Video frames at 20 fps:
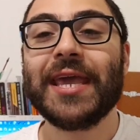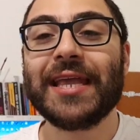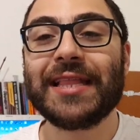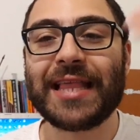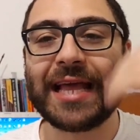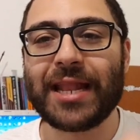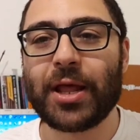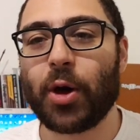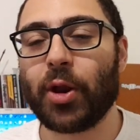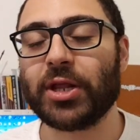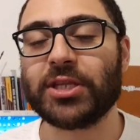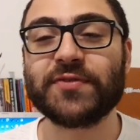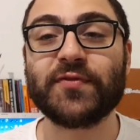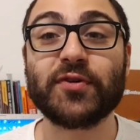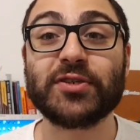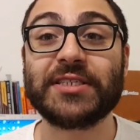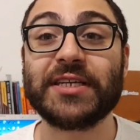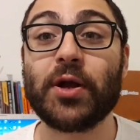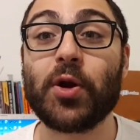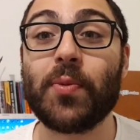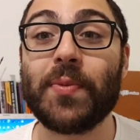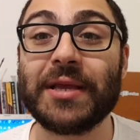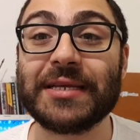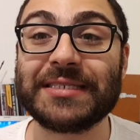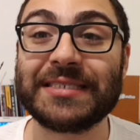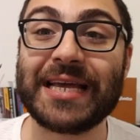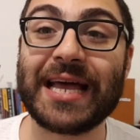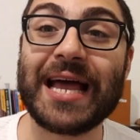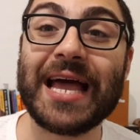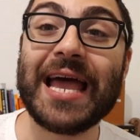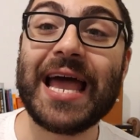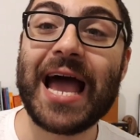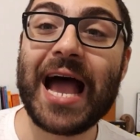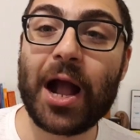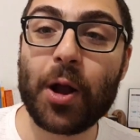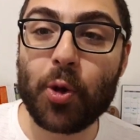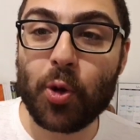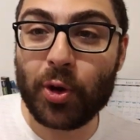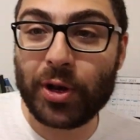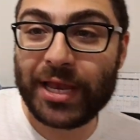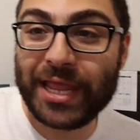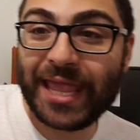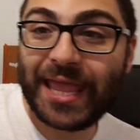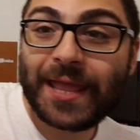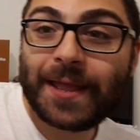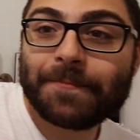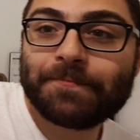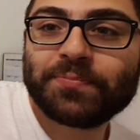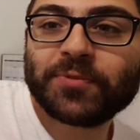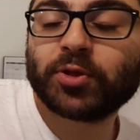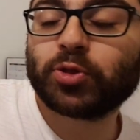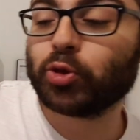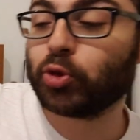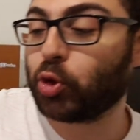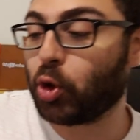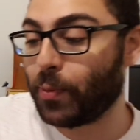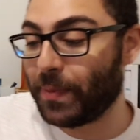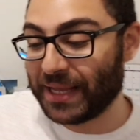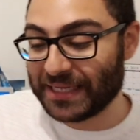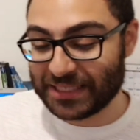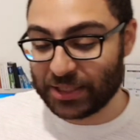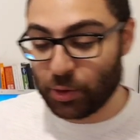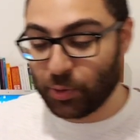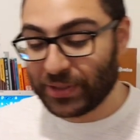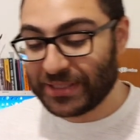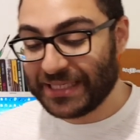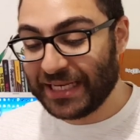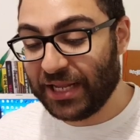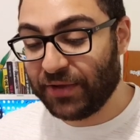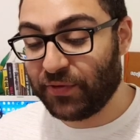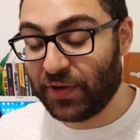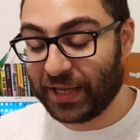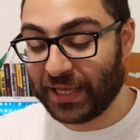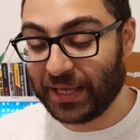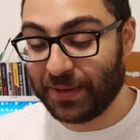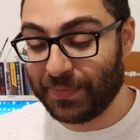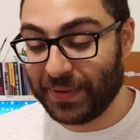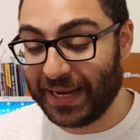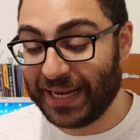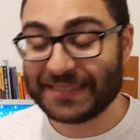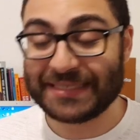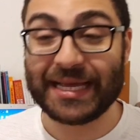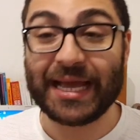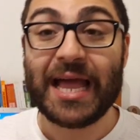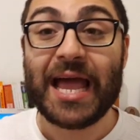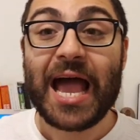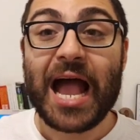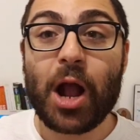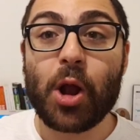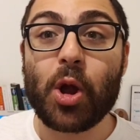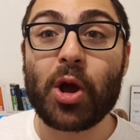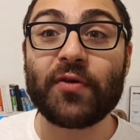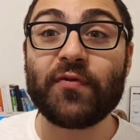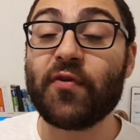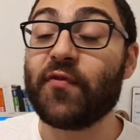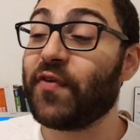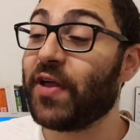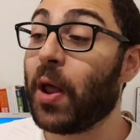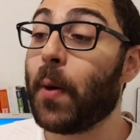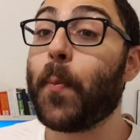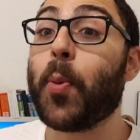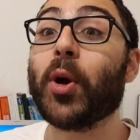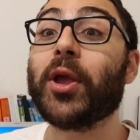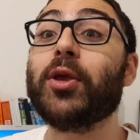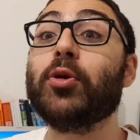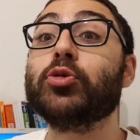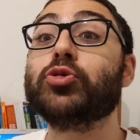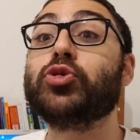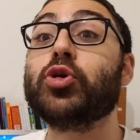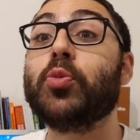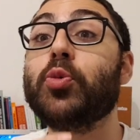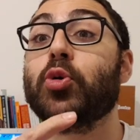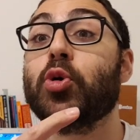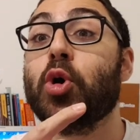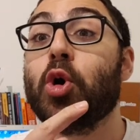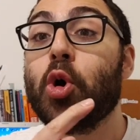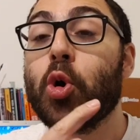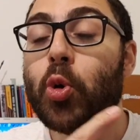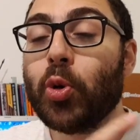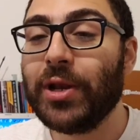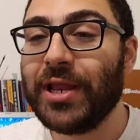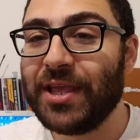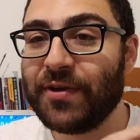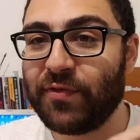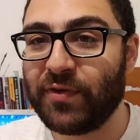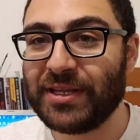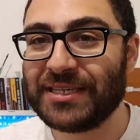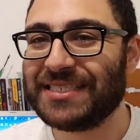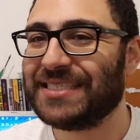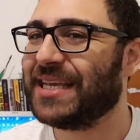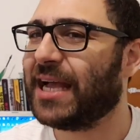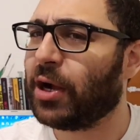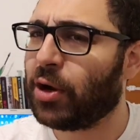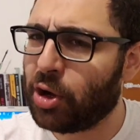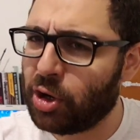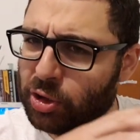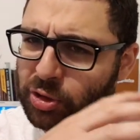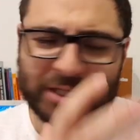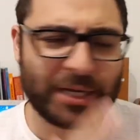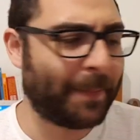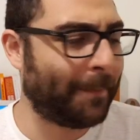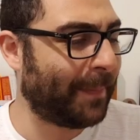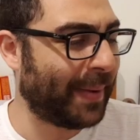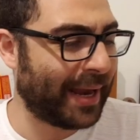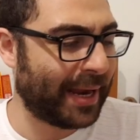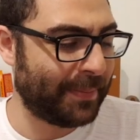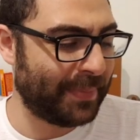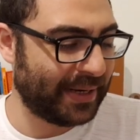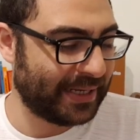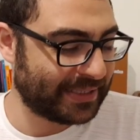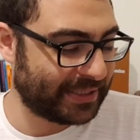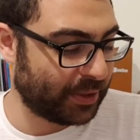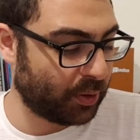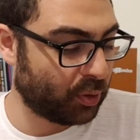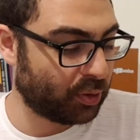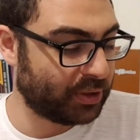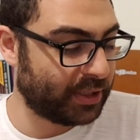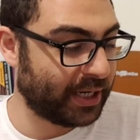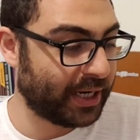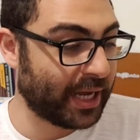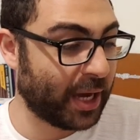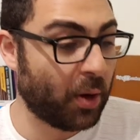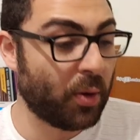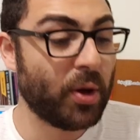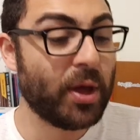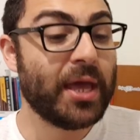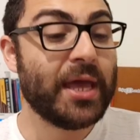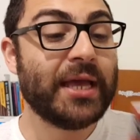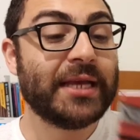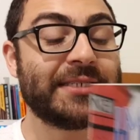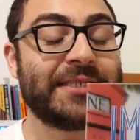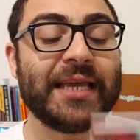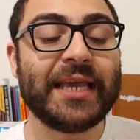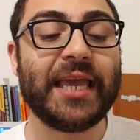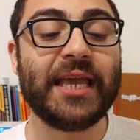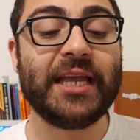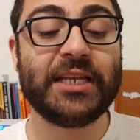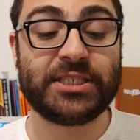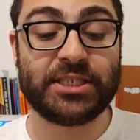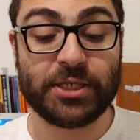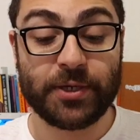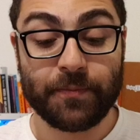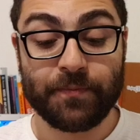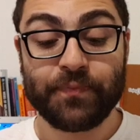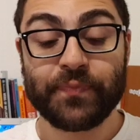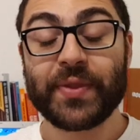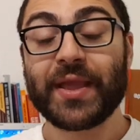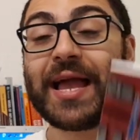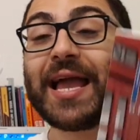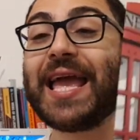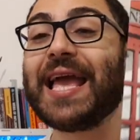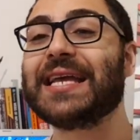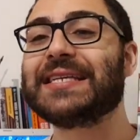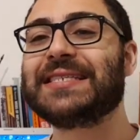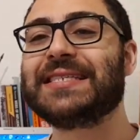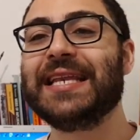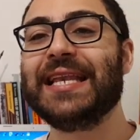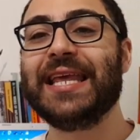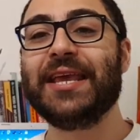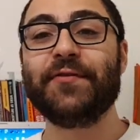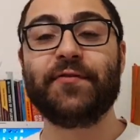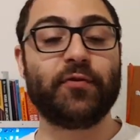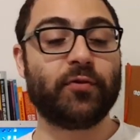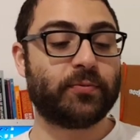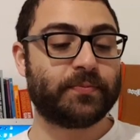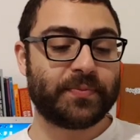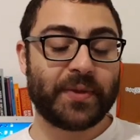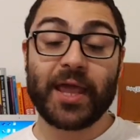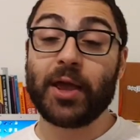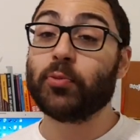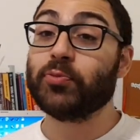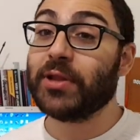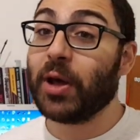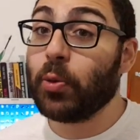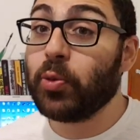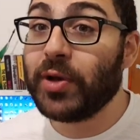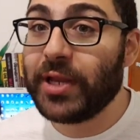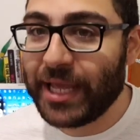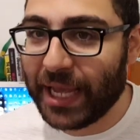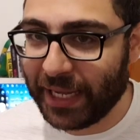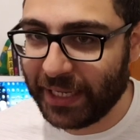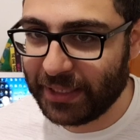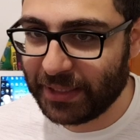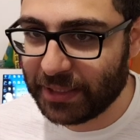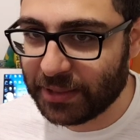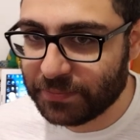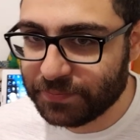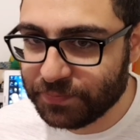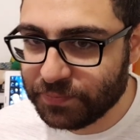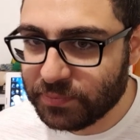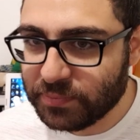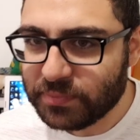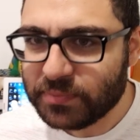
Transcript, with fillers: e está na hora de você começar a colher e tudo começa com esse livro aqui, beleza? Agora vamos falar um pouquinho sobre o livro em si. Agora que eu já parabenizei o Rodrigão, seguinte, esse livro eu não li ainda,